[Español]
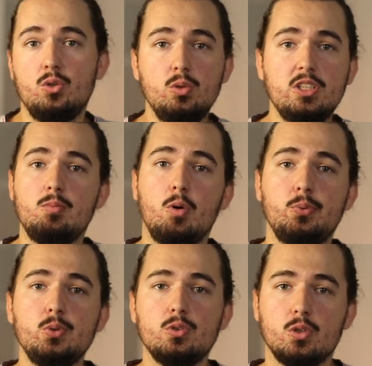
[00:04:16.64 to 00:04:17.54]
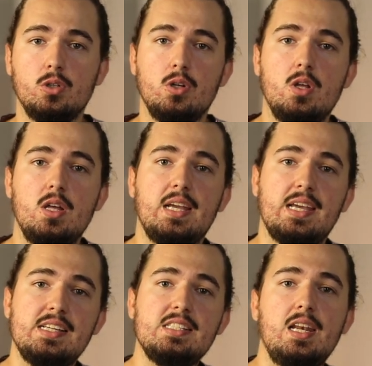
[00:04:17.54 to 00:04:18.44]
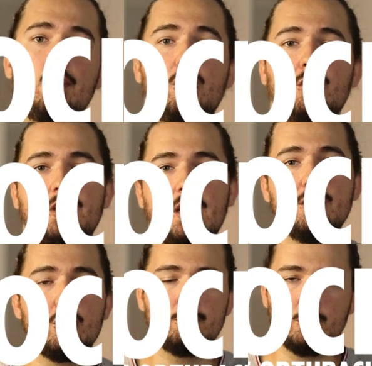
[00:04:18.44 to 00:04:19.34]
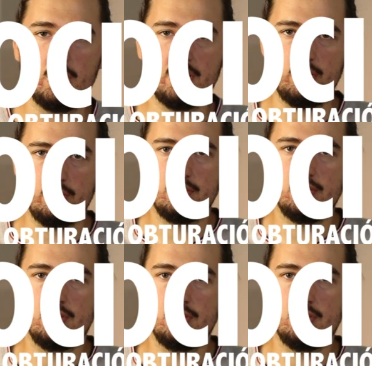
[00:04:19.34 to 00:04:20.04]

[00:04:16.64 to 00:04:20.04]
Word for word: y último punto, que es la velocidad de obturación.